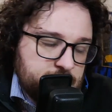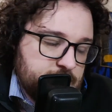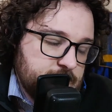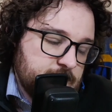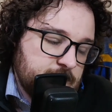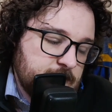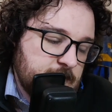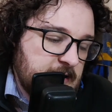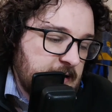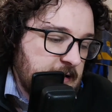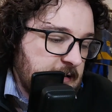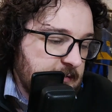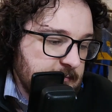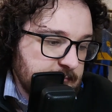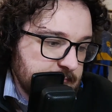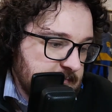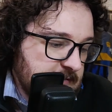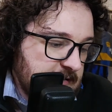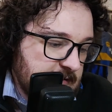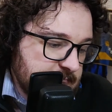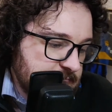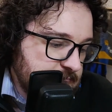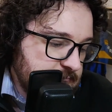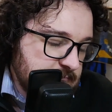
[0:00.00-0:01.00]
ma
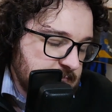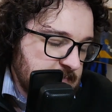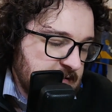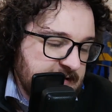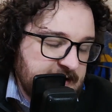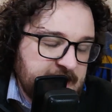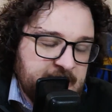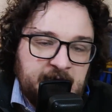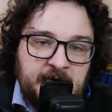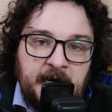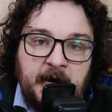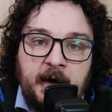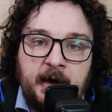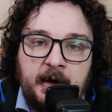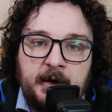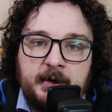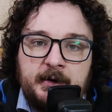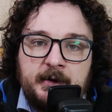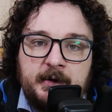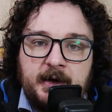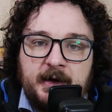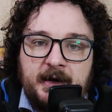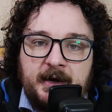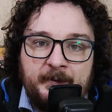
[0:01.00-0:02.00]
in maniera
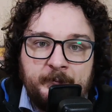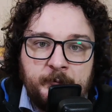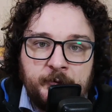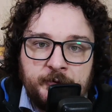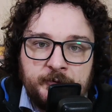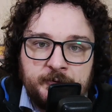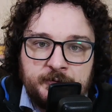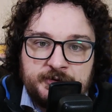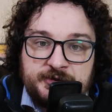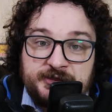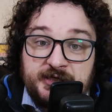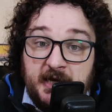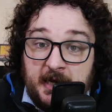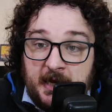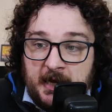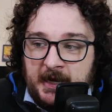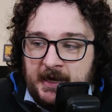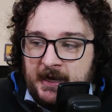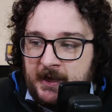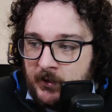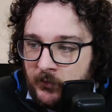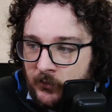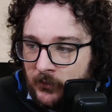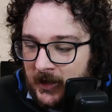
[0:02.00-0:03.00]
clamorosa e
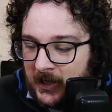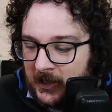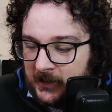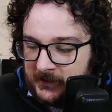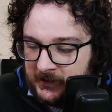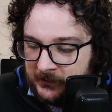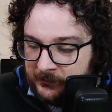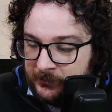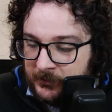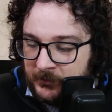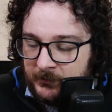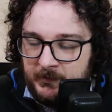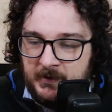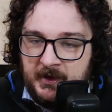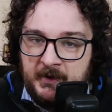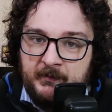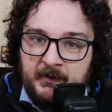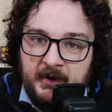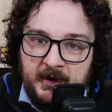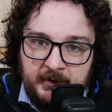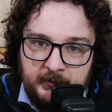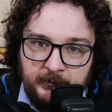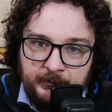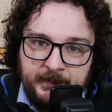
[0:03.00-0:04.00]
anche qua il
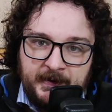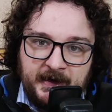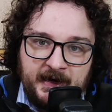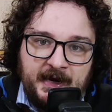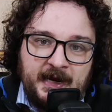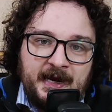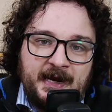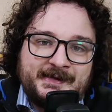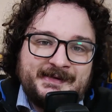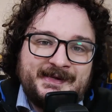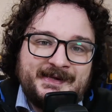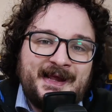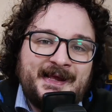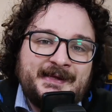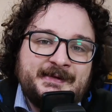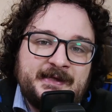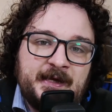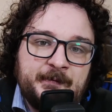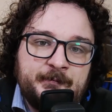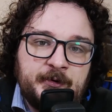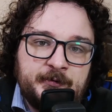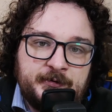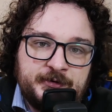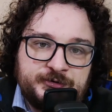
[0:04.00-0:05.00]
problema perché
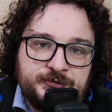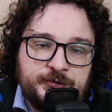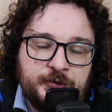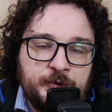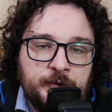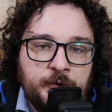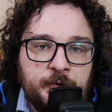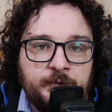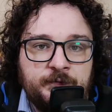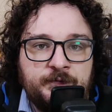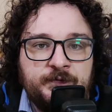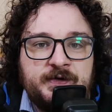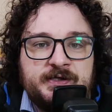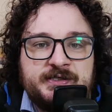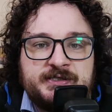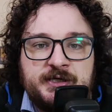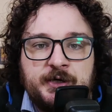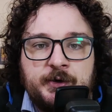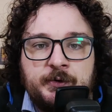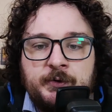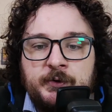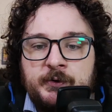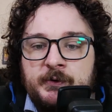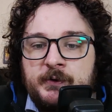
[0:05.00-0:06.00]
l'Atalanta abbia questo crollo
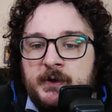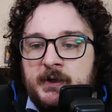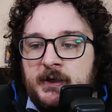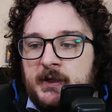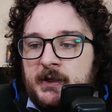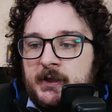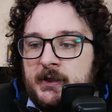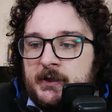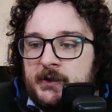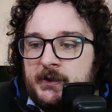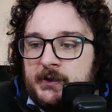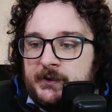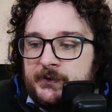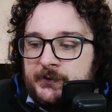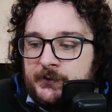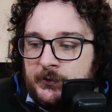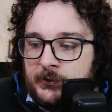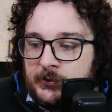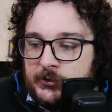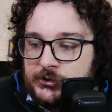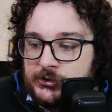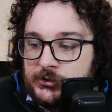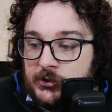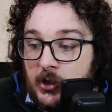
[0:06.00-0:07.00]
fisico non
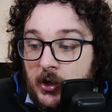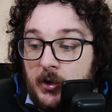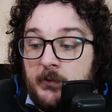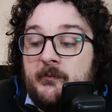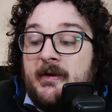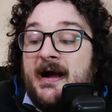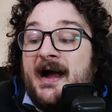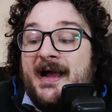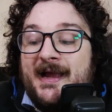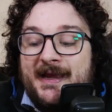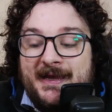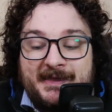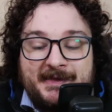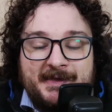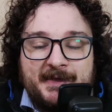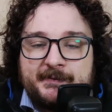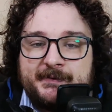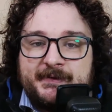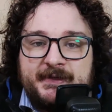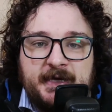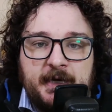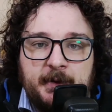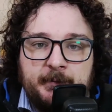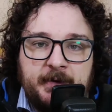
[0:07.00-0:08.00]
lo so, ma anche
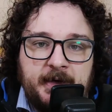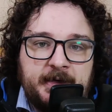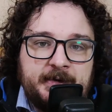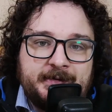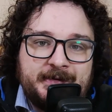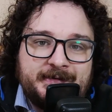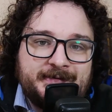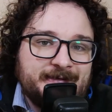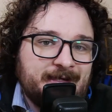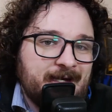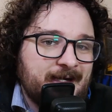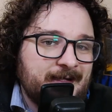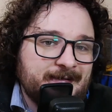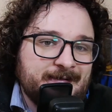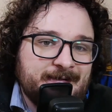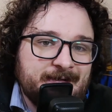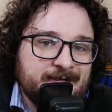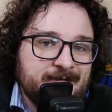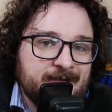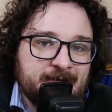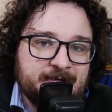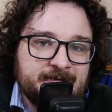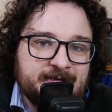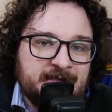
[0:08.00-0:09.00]
tatticamente tanti
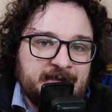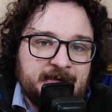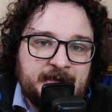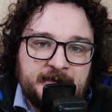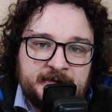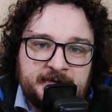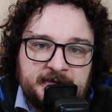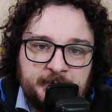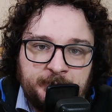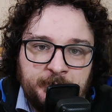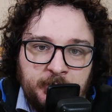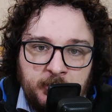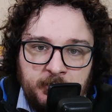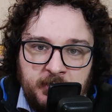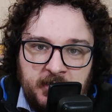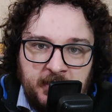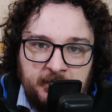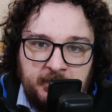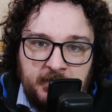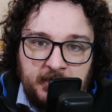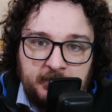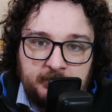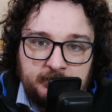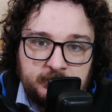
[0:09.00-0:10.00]
tanti tanti
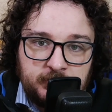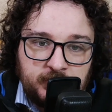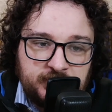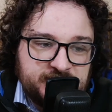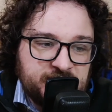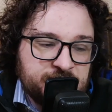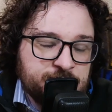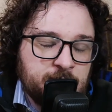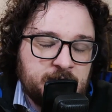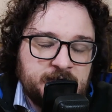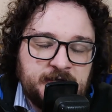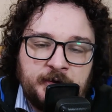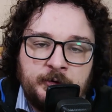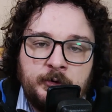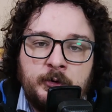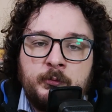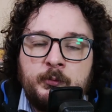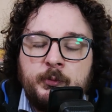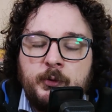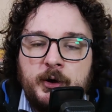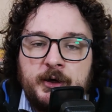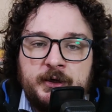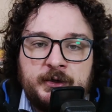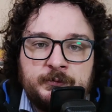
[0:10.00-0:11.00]
problemi. Questa squadra non
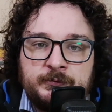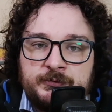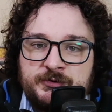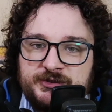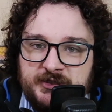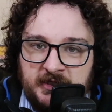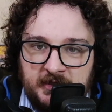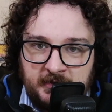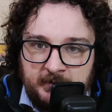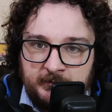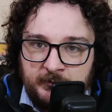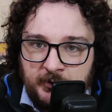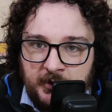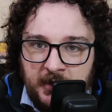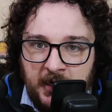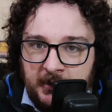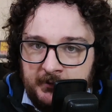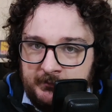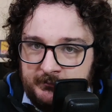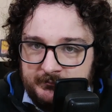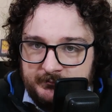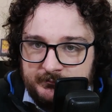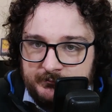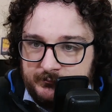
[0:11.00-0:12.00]
può rinunciare a
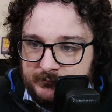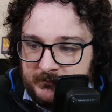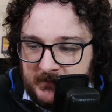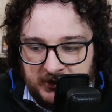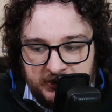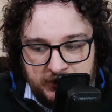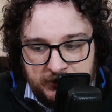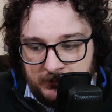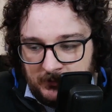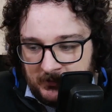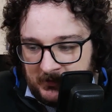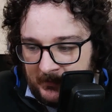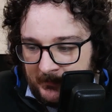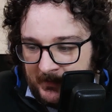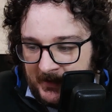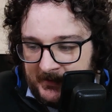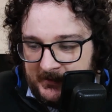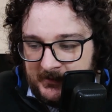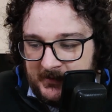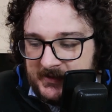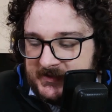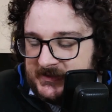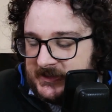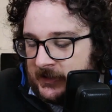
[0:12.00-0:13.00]
Bogà,
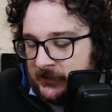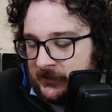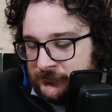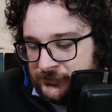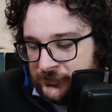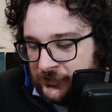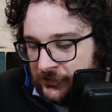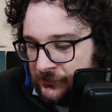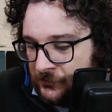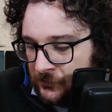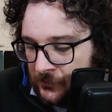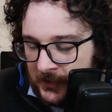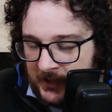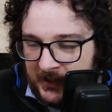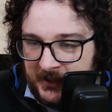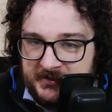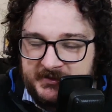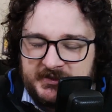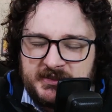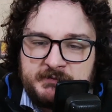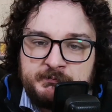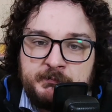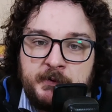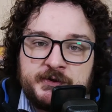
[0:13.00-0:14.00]
assolutamente, sarà un giocatore che
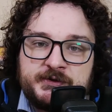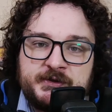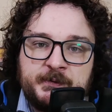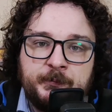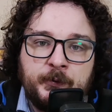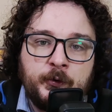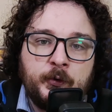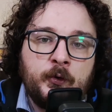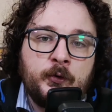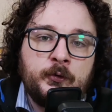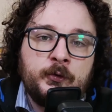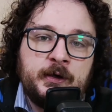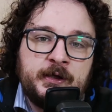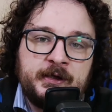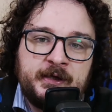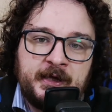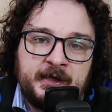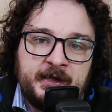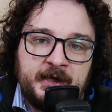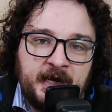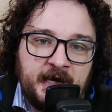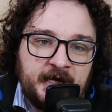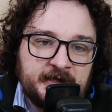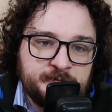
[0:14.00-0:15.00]
si sposa poco con le idee
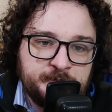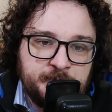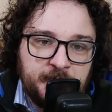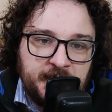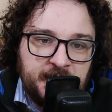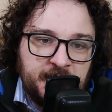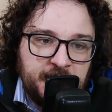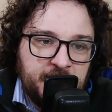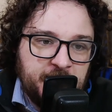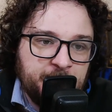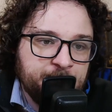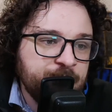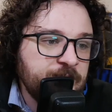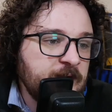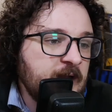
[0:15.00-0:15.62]
di Gasperini,